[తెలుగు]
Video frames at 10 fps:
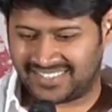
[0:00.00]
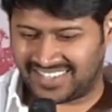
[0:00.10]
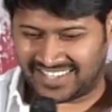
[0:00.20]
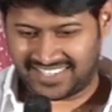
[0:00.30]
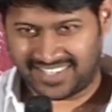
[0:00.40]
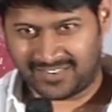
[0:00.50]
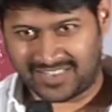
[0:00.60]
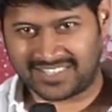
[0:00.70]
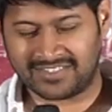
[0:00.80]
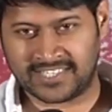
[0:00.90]
నాకు ఈ
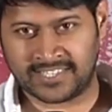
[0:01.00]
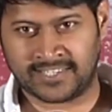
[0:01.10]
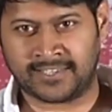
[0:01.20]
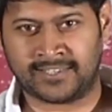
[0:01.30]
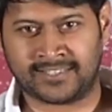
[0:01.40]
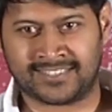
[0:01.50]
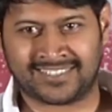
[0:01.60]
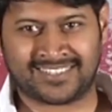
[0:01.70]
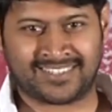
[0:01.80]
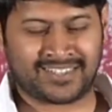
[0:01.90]
అవకాశం ఇచ్చిన
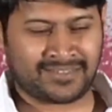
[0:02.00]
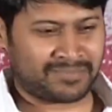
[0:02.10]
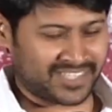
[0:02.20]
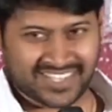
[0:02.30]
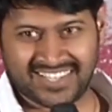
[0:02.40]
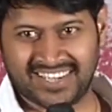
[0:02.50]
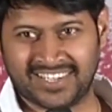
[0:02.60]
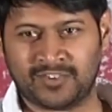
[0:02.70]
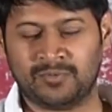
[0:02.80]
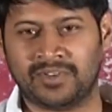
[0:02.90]
ప్రసాద్
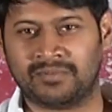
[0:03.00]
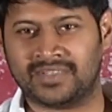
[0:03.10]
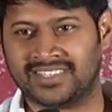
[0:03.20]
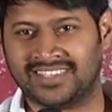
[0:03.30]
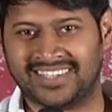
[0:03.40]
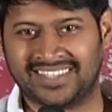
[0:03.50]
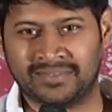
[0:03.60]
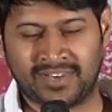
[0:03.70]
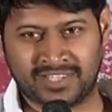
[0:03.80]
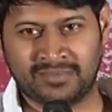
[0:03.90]
గారికి కుబేర్ ప్రసాద్ గారికి
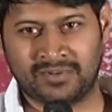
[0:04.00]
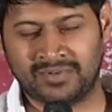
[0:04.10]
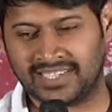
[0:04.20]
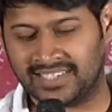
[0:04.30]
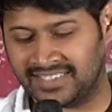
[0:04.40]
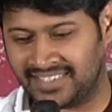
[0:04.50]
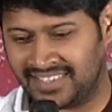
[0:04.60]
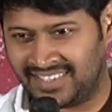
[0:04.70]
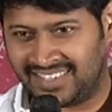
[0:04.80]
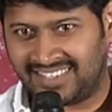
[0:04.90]
భారతీబాబు గారికి
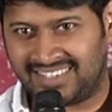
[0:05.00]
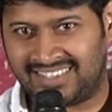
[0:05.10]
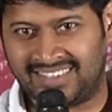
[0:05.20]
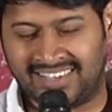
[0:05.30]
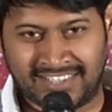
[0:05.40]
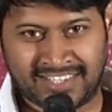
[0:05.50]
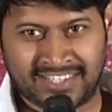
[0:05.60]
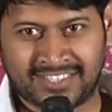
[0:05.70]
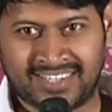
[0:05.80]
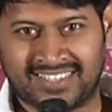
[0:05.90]

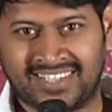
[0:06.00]
అందరికీ చాలా